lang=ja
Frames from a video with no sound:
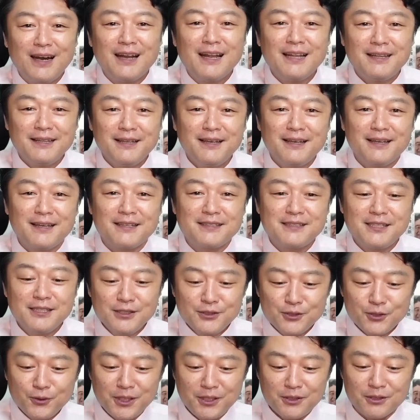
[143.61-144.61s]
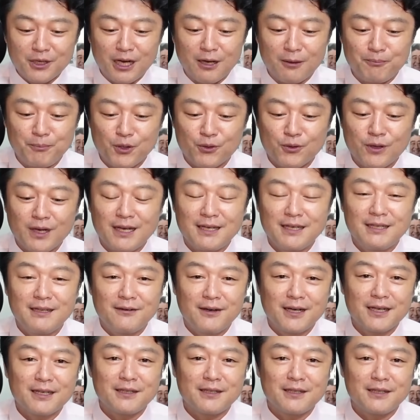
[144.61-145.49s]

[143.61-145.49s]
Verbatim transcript: あれって新商品の発表会なわ